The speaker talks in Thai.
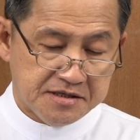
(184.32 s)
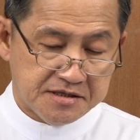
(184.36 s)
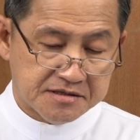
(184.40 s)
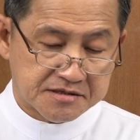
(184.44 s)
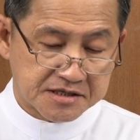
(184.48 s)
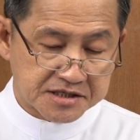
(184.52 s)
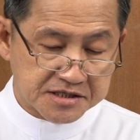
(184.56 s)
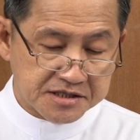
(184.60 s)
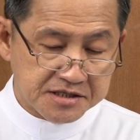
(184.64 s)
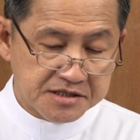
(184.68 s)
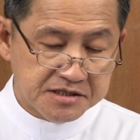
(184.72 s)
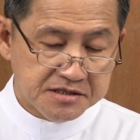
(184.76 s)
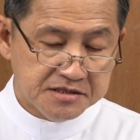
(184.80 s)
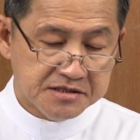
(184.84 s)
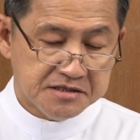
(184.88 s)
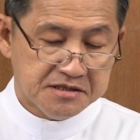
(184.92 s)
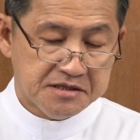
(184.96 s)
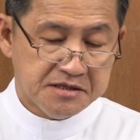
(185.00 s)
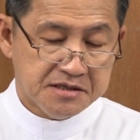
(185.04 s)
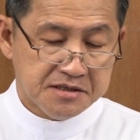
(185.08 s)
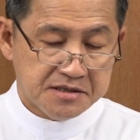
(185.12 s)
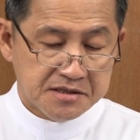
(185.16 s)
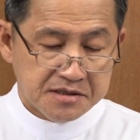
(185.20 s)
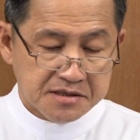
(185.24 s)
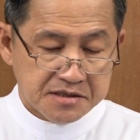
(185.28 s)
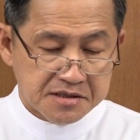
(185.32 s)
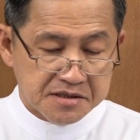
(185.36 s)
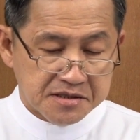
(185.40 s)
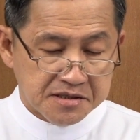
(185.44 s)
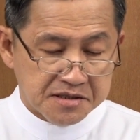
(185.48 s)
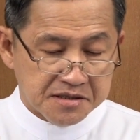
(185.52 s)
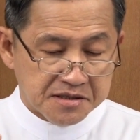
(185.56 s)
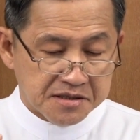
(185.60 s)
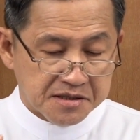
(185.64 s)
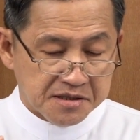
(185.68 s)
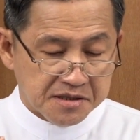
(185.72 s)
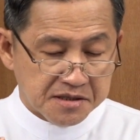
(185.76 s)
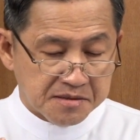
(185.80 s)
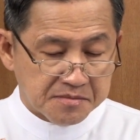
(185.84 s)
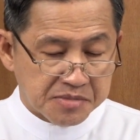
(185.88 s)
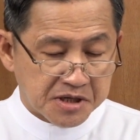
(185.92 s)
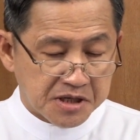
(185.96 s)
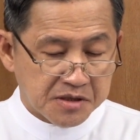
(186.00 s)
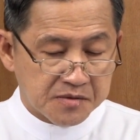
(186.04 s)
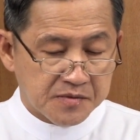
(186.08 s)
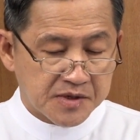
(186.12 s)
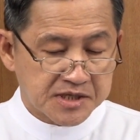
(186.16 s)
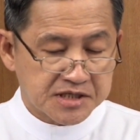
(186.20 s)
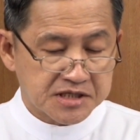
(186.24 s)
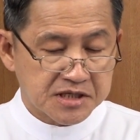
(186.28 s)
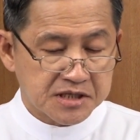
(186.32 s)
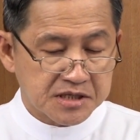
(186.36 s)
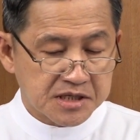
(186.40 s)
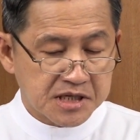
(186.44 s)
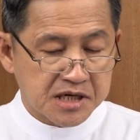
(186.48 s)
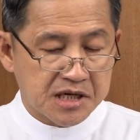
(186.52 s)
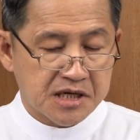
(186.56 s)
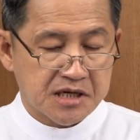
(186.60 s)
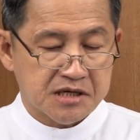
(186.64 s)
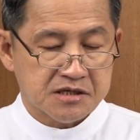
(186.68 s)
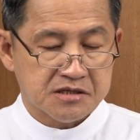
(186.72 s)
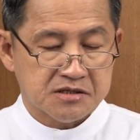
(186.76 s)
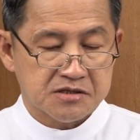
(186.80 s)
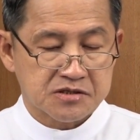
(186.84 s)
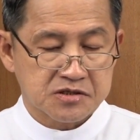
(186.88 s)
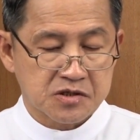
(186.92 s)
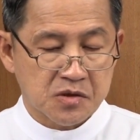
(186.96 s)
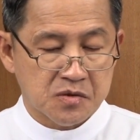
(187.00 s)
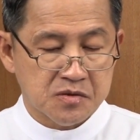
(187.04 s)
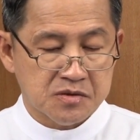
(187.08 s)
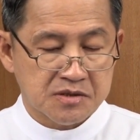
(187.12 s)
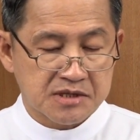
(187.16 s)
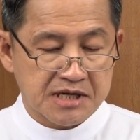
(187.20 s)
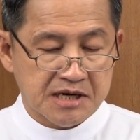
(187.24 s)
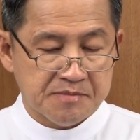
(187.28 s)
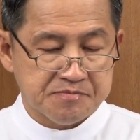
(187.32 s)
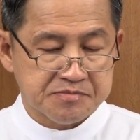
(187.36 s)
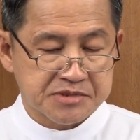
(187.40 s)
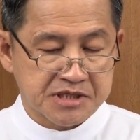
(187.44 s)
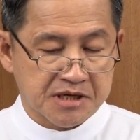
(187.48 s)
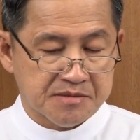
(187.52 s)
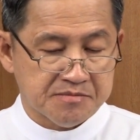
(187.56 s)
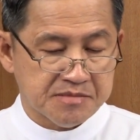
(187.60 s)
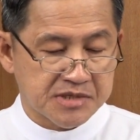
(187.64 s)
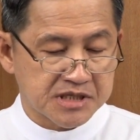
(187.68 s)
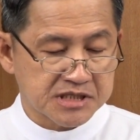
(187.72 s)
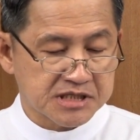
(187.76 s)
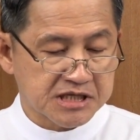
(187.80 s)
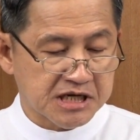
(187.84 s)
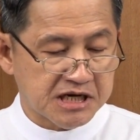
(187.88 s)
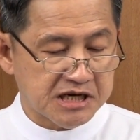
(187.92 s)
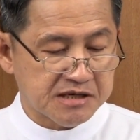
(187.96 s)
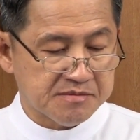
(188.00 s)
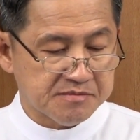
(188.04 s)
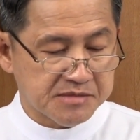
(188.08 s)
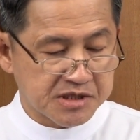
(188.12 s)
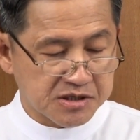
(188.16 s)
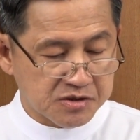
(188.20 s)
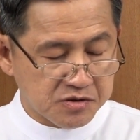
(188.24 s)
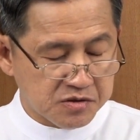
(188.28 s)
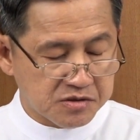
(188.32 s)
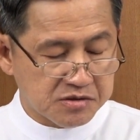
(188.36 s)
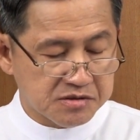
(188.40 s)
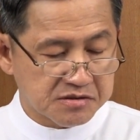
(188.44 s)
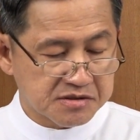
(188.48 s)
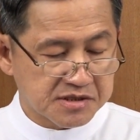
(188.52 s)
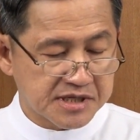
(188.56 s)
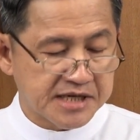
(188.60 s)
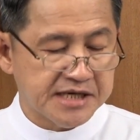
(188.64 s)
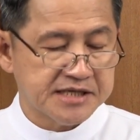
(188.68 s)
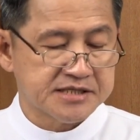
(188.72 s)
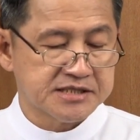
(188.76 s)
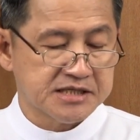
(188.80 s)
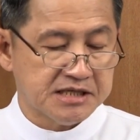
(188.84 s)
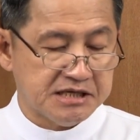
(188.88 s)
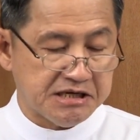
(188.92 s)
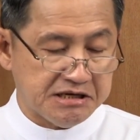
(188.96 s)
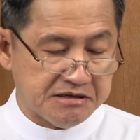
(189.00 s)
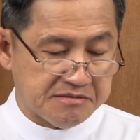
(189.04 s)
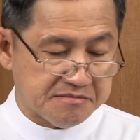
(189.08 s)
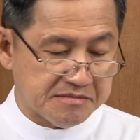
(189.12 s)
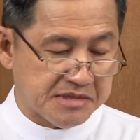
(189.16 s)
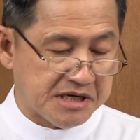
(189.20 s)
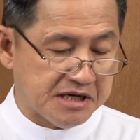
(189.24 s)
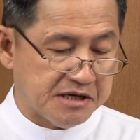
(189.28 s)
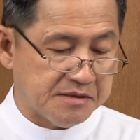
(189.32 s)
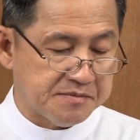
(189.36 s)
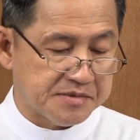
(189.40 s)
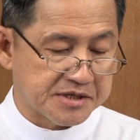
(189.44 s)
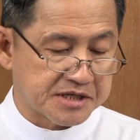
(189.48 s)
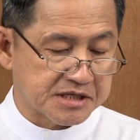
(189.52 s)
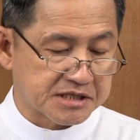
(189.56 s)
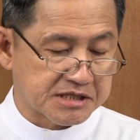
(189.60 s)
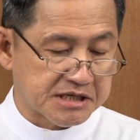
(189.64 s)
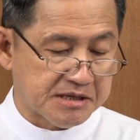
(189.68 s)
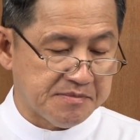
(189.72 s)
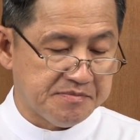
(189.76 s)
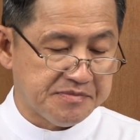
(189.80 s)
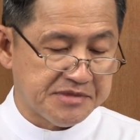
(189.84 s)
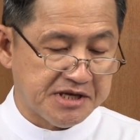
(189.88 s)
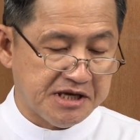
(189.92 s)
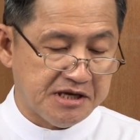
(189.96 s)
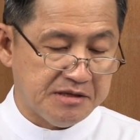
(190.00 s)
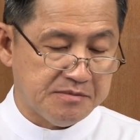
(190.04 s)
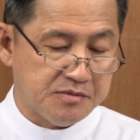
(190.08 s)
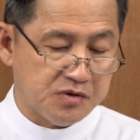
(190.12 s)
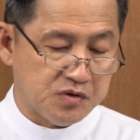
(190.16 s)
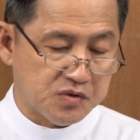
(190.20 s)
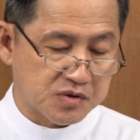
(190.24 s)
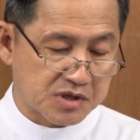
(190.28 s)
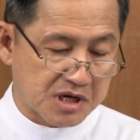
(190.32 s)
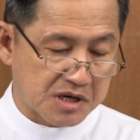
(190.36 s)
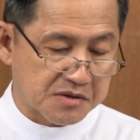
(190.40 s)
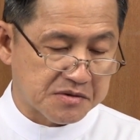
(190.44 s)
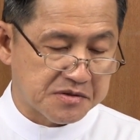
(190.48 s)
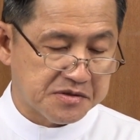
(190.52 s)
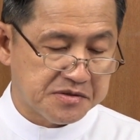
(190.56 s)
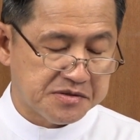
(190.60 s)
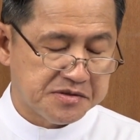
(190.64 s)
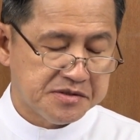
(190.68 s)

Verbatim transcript: หรือ พระวจนะทรงรับธรรมชาติมนุษย์ และเสด็จมาประทับในหมู่เรา